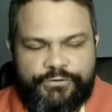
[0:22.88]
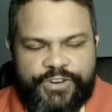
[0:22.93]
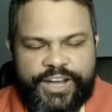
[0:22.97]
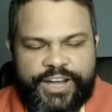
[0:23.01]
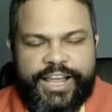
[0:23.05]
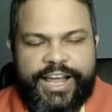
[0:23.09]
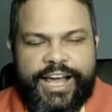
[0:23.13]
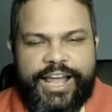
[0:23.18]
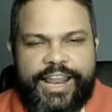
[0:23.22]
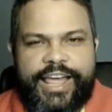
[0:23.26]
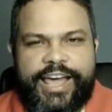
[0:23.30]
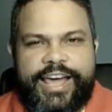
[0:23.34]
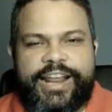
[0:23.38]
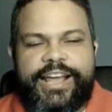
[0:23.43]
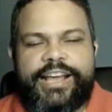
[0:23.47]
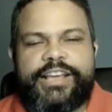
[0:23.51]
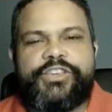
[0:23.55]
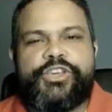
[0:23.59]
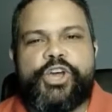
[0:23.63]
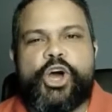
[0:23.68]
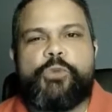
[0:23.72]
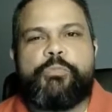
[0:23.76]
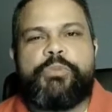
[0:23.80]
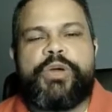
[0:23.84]
Fala galera,
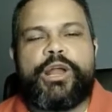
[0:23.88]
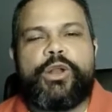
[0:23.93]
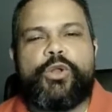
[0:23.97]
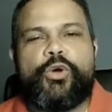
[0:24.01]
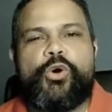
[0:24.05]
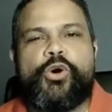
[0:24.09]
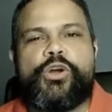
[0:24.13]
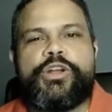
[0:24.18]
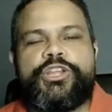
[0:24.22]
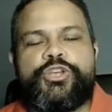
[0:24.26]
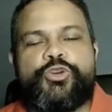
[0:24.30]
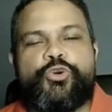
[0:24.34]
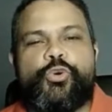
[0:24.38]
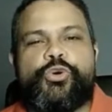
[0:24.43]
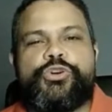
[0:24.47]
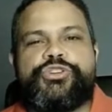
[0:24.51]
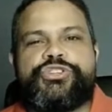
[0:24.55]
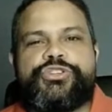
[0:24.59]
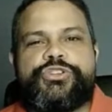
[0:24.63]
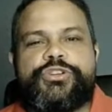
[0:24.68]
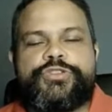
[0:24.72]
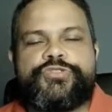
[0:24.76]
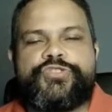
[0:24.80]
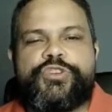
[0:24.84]
aqui é o Belone e
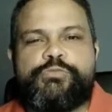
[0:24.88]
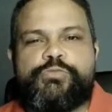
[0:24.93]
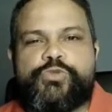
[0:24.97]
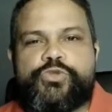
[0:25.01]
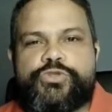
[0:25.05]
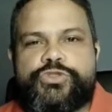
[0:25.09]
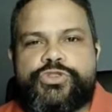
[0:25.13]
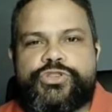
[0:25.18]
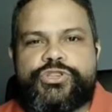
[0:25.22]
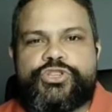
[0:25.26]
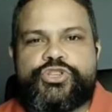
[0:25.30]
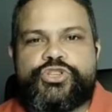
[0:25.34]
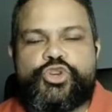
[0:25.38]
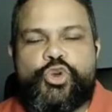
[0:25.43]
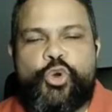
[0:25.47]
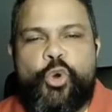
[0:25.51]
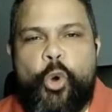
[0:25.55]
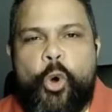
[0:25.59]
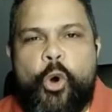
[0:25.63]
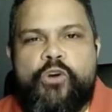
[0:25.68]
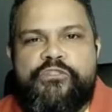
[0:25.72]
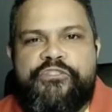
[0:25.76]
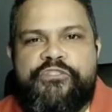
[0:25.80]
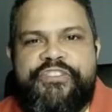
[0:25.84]
hoje nós vamos
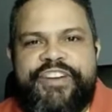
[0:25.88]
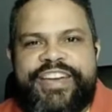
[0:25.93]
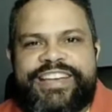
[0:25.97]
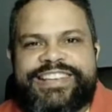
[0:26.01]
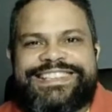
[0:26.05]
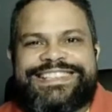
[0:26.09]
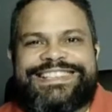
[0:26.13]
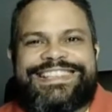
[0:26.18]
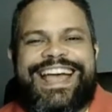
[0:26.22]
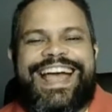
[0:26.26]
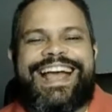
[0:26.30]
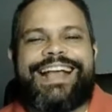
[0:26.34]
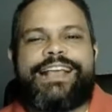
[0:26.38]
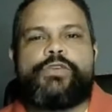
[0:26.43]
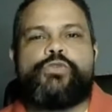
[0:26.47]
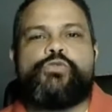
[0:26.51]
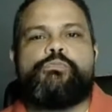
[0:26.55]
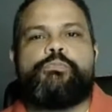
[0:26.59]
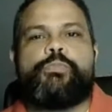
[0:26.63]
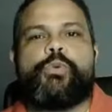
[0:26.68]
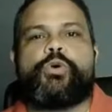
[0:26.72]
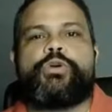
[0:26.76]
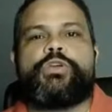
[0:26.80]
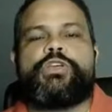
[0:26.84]
conversar
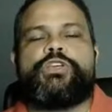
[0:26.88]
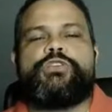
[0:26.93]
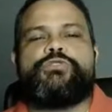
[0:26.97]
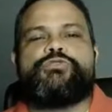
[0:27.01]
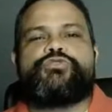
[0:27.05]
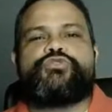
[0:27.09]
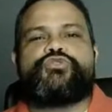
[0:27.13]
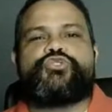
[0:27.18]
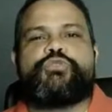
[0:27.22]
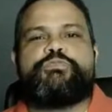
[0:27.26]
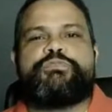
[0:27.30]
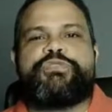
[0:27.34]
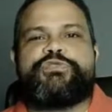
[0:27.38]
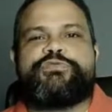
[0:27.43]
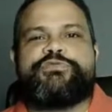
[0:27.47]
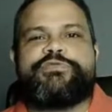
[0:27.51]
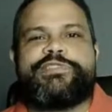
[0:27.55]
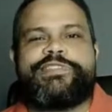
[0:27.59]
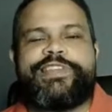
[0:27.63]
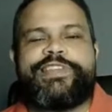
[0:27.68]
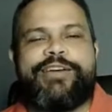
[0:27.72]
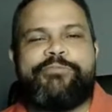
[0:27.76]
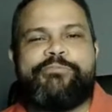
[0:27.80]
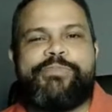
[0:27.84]
aqui um pouquinho sobre um
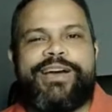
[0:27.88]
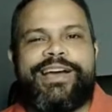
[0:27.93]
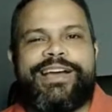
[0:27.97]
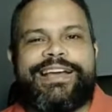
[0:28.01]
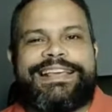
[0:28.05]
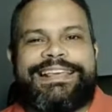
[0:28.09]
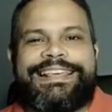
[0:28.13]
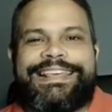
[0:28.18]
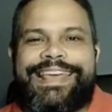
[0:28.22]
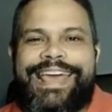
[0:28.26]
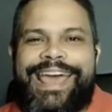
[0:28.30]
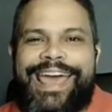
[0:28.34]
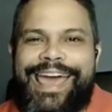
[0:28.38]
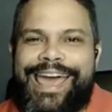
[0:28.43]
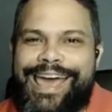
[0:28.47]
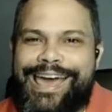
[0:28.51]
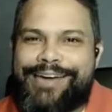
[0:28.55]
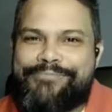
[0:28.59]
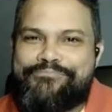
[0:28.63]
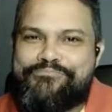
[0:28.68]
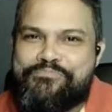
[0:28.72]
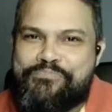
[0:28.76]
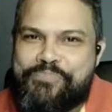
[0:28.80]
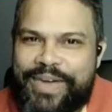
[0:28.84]
tema que
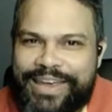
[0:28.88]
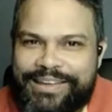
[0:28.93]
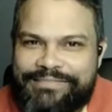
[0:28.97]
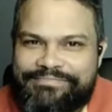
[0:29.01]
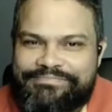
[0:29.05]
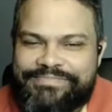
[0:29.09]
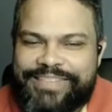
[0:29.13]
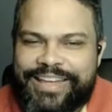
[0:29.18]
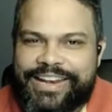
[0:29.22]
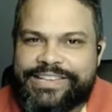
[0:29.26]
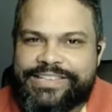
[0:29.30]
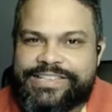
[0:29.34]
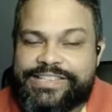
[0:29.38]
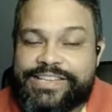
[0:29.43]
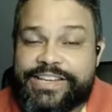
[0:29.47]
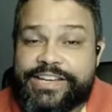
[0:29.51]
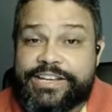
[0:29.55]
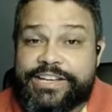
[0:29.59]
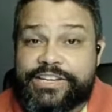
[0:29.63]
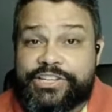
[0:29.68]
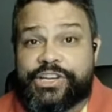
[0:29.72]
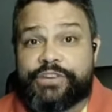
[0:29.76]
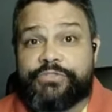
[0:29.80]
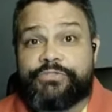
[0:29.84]
é bem
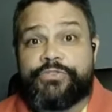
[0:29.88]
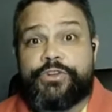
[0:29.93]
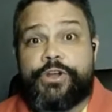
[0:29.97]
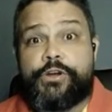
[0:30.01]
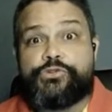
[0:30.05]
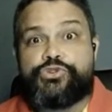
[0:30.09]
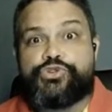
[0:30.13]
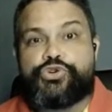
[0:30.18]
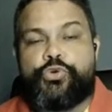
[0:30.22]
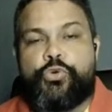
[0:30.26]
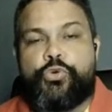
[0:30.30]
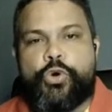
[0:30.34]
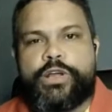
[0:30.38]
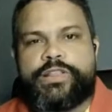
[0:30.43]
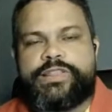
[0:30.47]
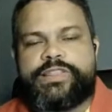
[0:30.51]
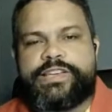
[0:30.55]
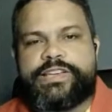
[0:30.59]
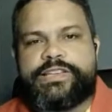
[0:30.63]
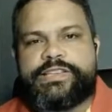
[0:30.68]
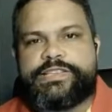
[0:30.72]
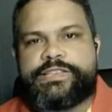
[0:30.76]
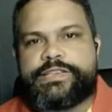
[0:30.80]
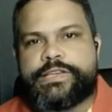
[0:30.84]
interessante, afinal de
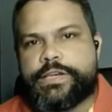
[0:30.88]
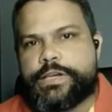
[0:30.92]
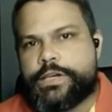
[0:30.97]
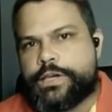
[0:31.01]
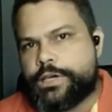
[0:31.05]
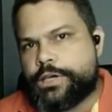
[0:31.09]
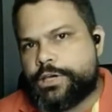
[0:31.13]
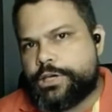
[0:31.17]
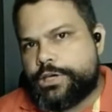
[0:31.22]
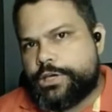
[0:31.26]
contas,